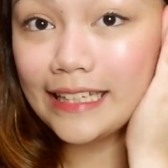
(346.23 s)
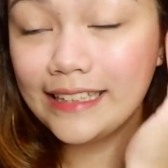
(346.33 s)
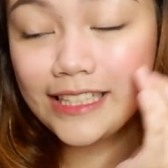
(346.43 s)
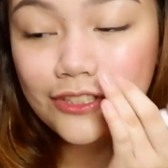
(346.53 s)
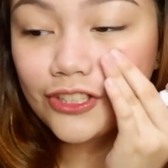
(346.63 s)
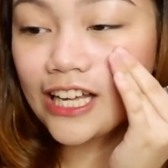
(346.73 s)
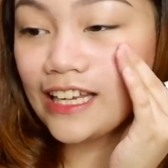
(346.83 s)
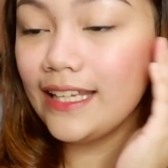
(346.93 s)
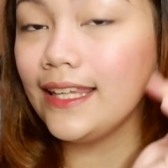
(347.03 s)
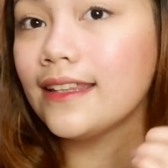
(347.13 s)
Hindi nyo
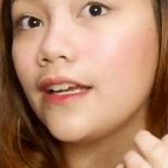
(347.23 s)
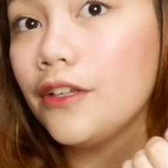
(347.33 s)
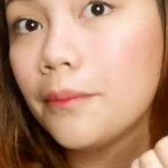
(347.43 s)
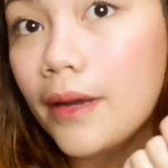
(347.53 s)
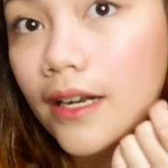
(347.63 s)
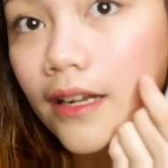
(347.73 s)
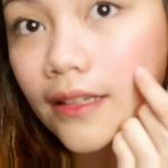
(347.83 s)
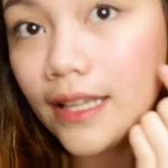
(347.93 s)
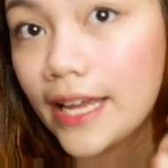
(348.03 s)
nakikita yung parang